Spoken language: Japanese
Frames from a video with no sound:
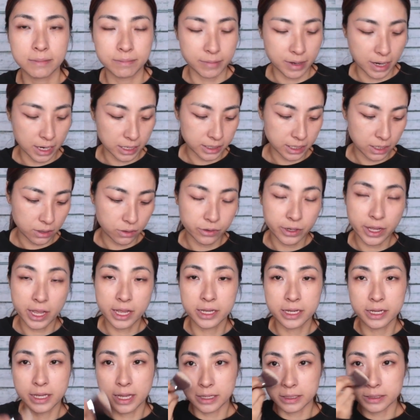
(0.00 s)
皆さんお
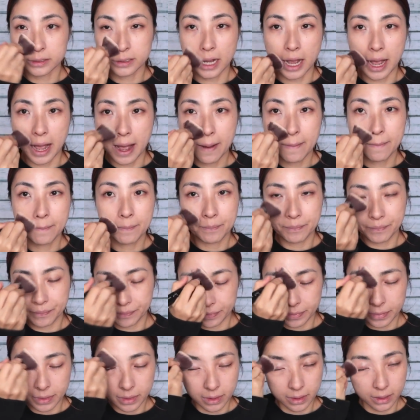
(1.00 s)
元気ですか？
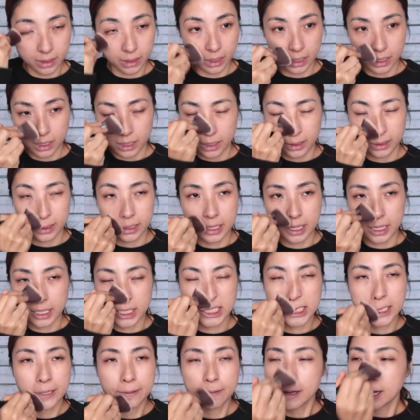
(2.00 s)

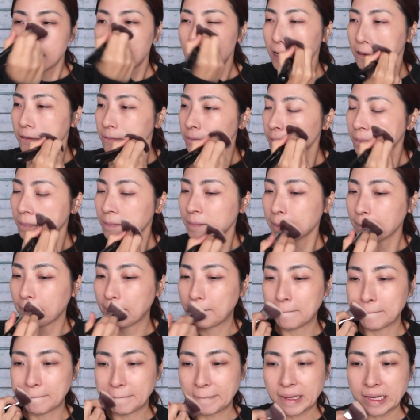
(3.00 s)
私は
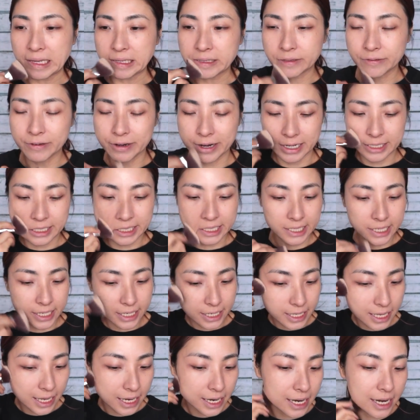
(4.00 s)
忙
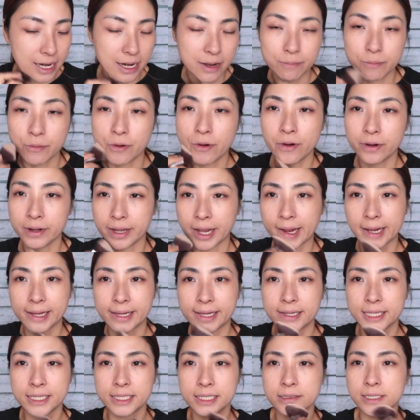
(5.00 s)
しいながらも元
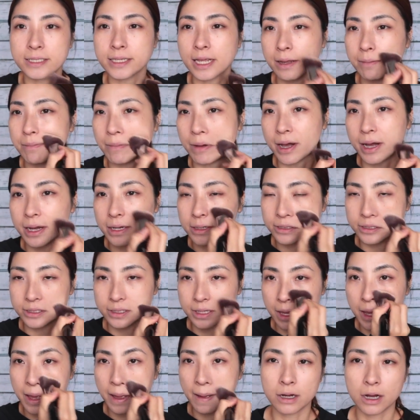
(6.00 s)
気にしていま
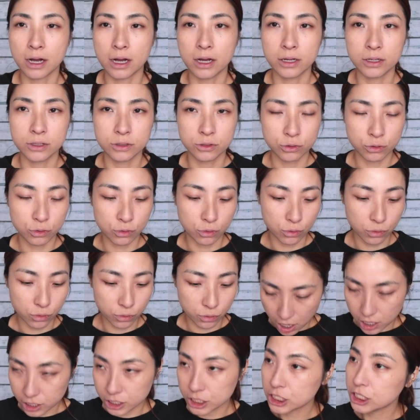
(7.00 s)
す。あ、そ
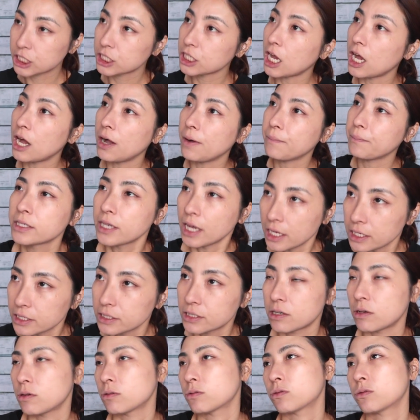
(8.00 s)
う、明日
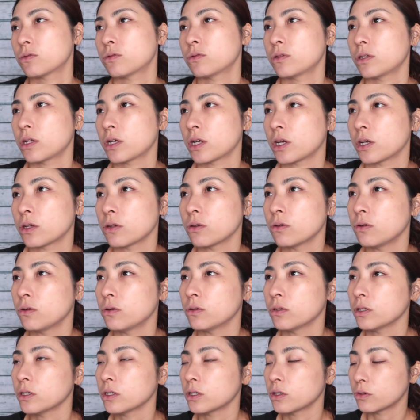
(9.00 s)
検査をするんだけ
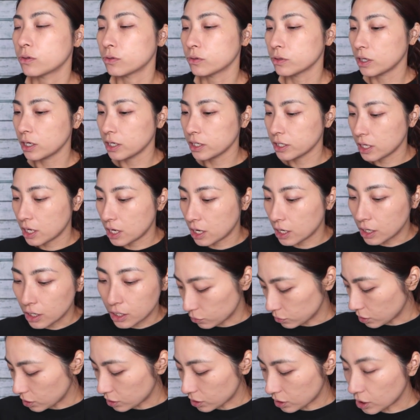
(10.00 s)
ど、なんかこの間
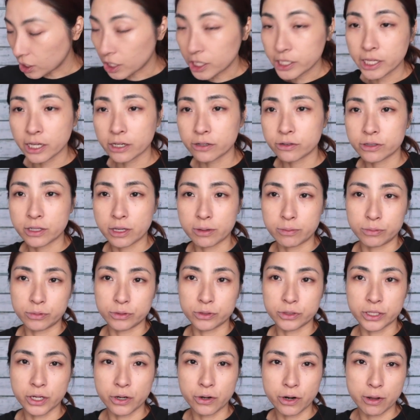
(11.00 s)
お腹が痛くて
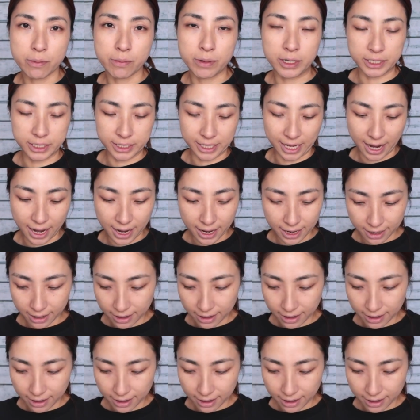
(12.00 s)
ぶっ倒れまして